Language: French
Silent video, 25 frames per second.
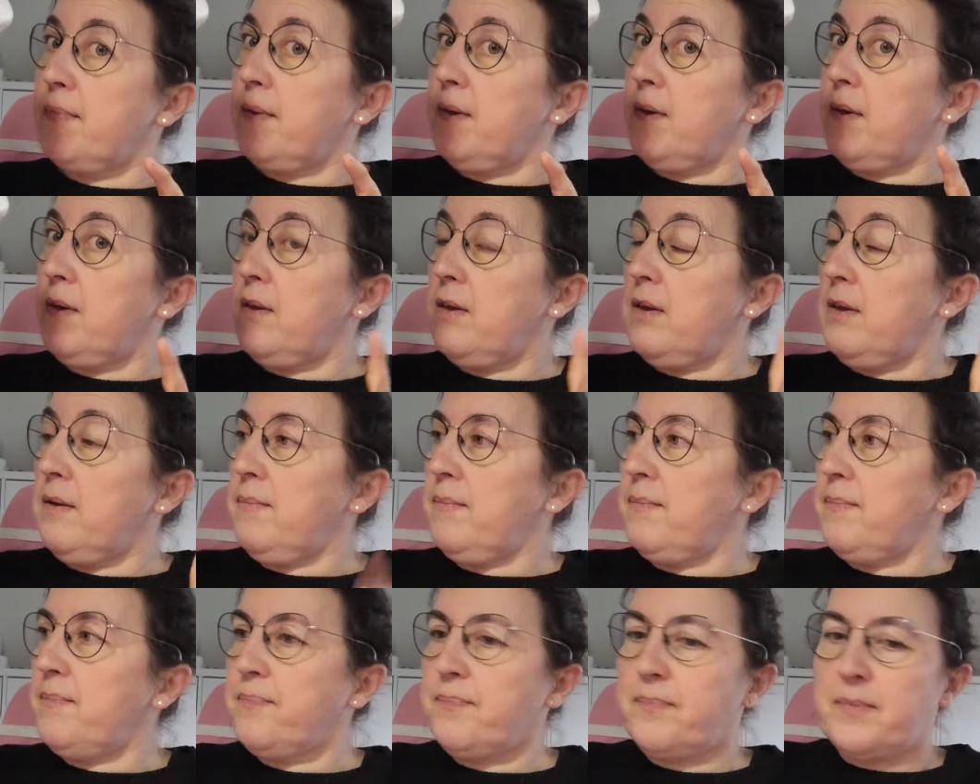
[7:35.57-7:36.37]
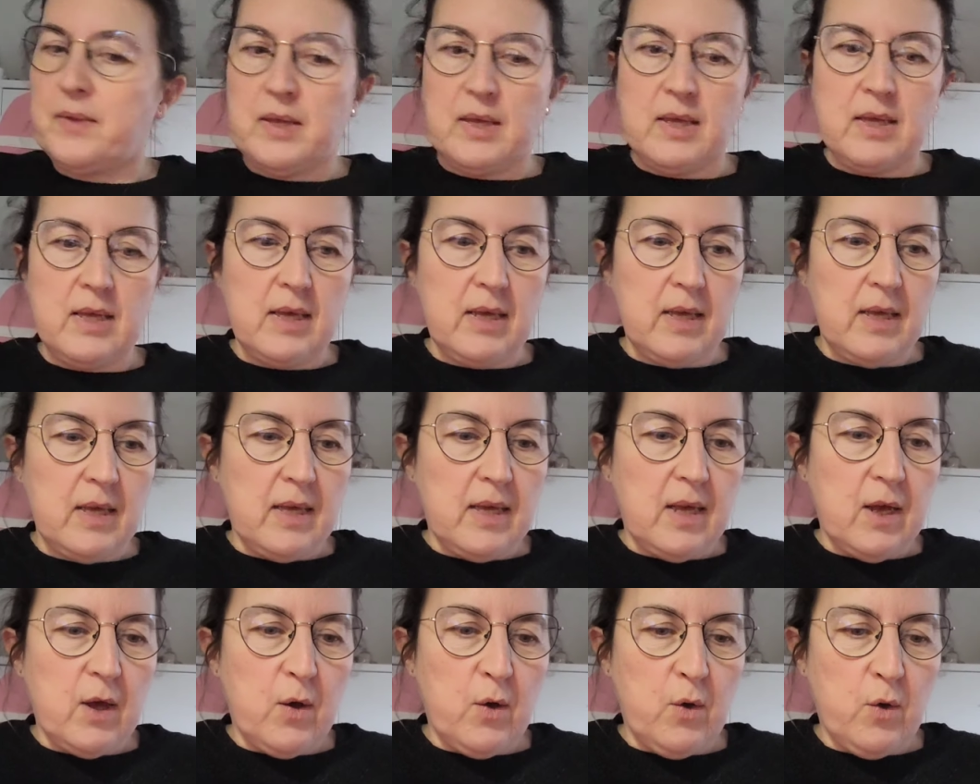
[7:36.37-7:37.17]
Ici.
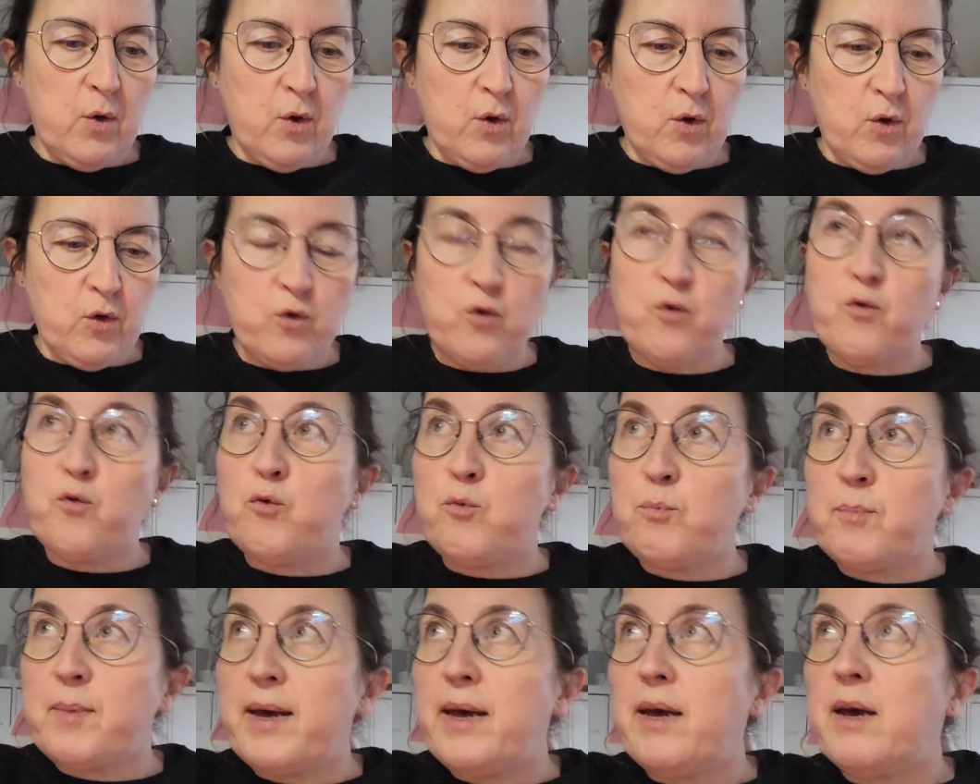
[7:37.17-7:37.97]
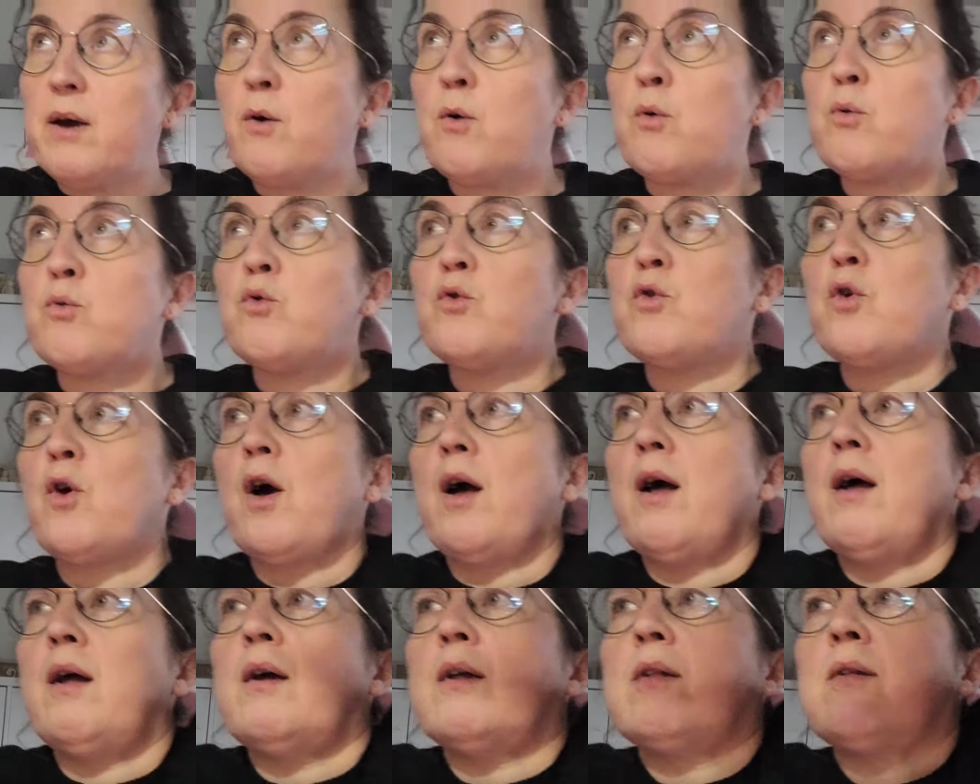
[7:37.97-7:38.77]
Euh, je vous mets en
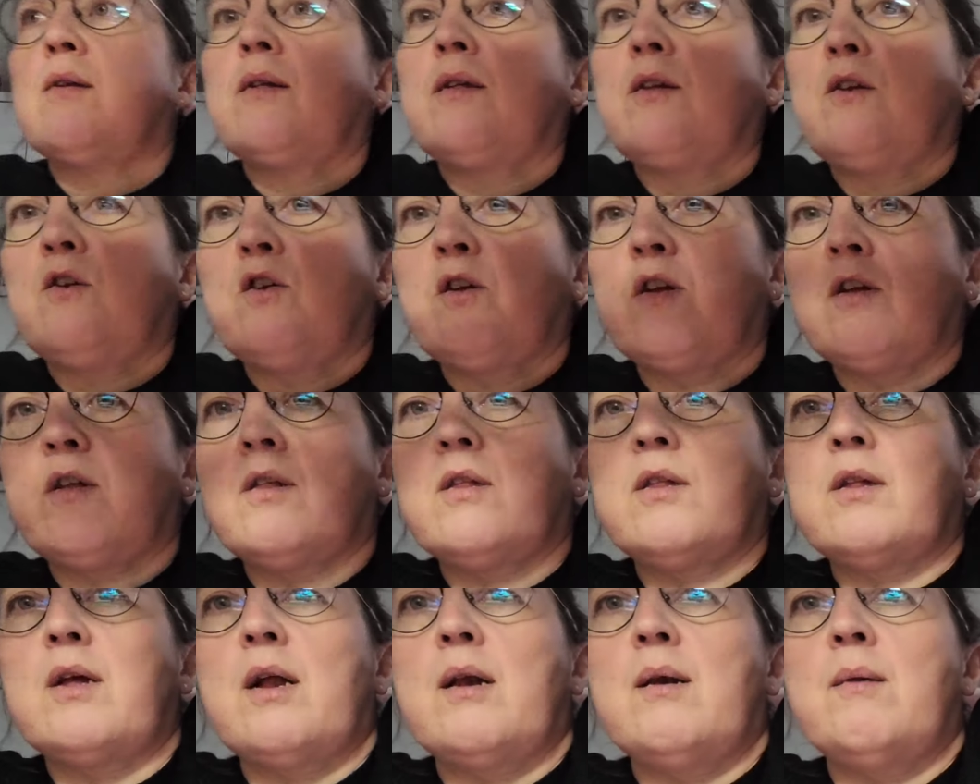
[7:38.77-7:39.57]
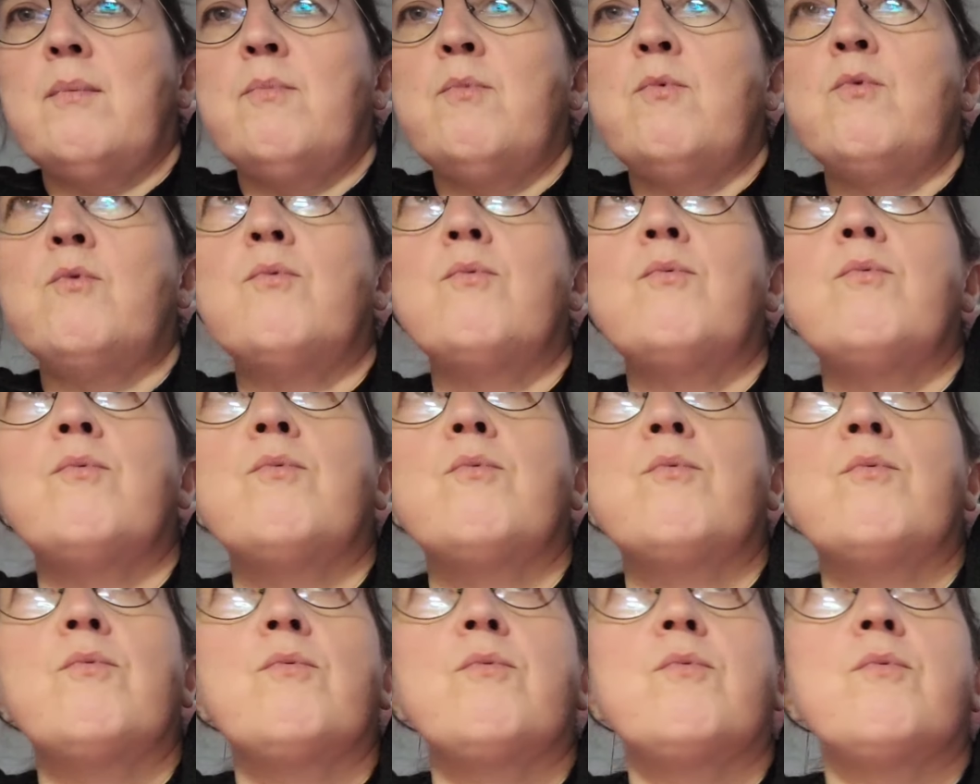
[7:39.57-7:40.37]
hauteur. attendez, j'installe
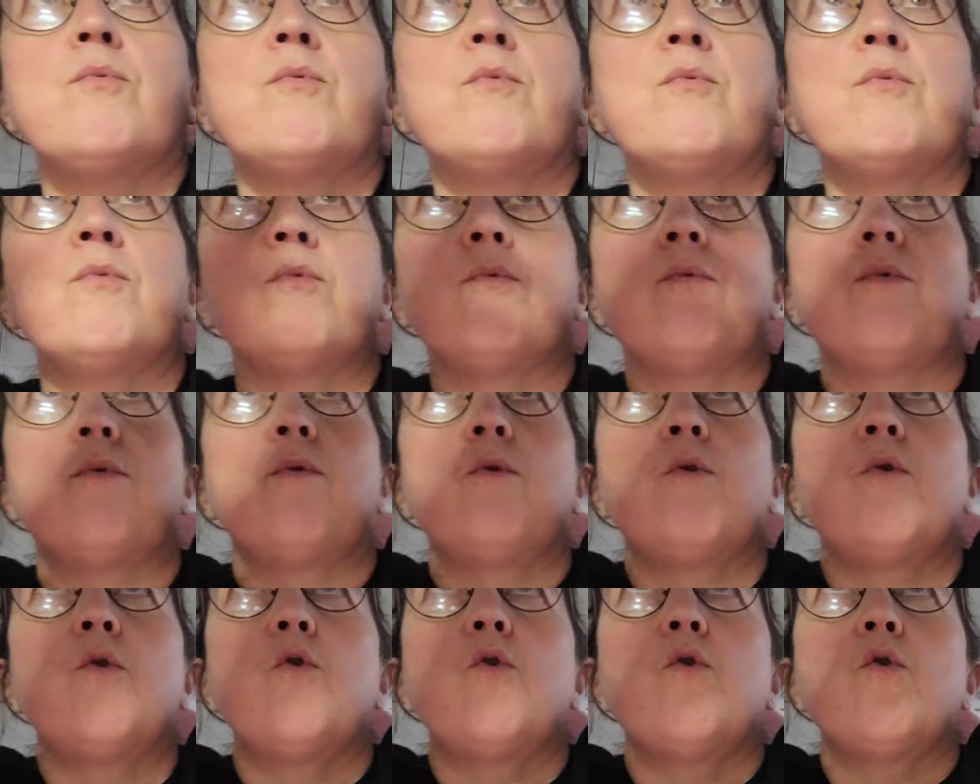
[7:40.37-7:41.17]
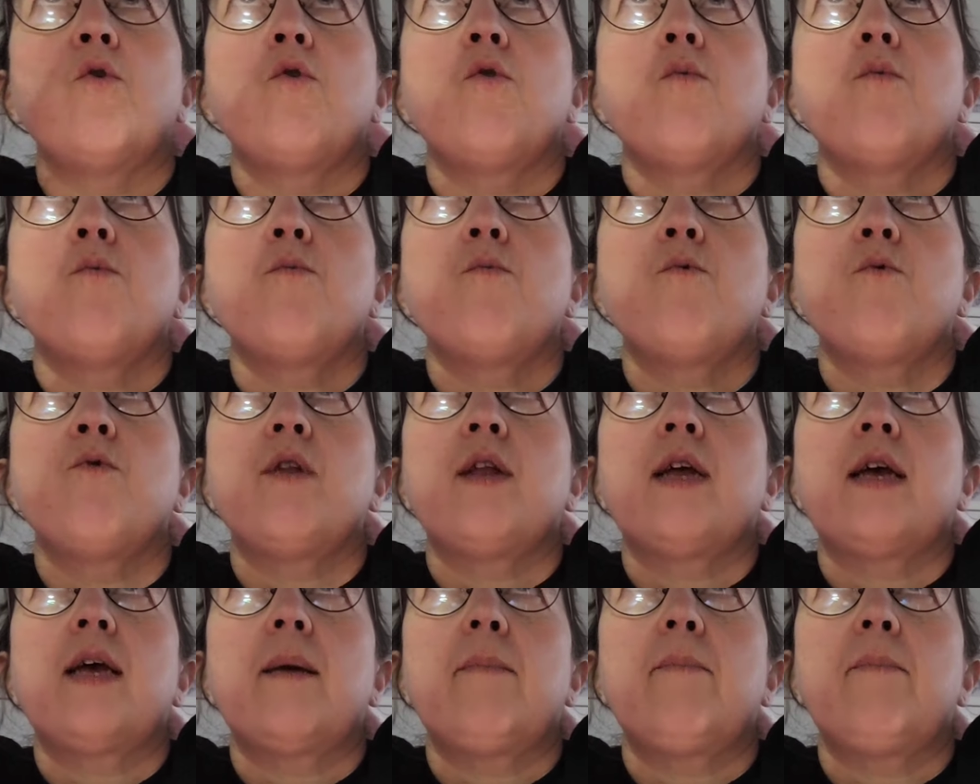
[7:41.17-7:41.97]
mon, mon
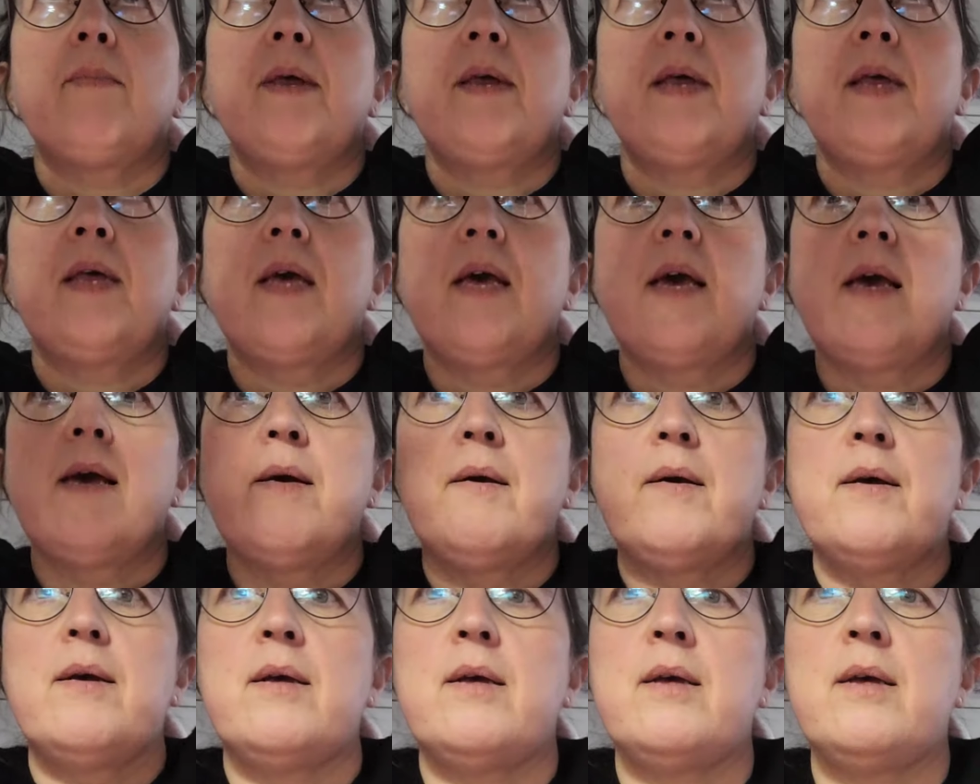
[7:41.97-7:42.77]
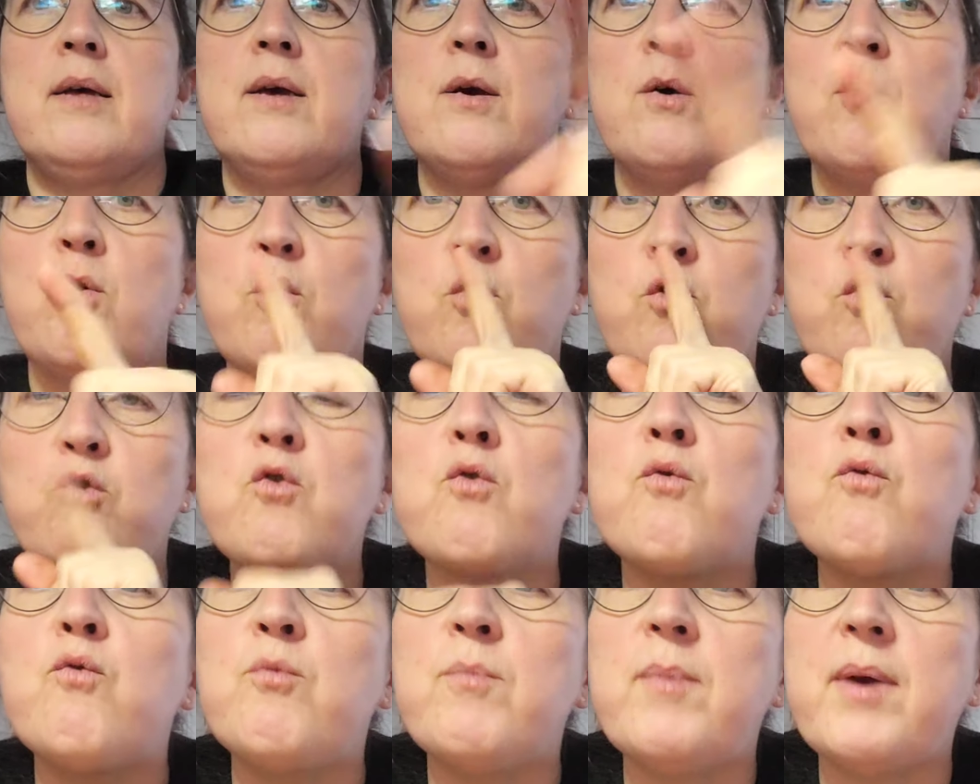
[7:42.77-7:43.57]
trépied et euh, je
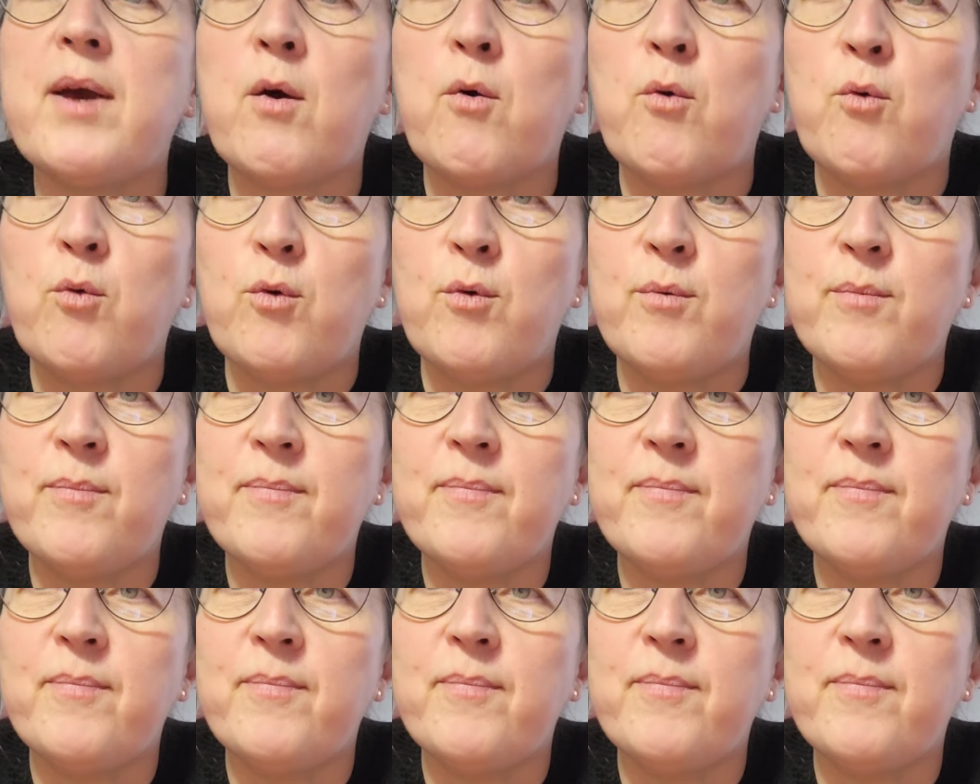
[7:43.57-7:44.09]
vous mets en haut.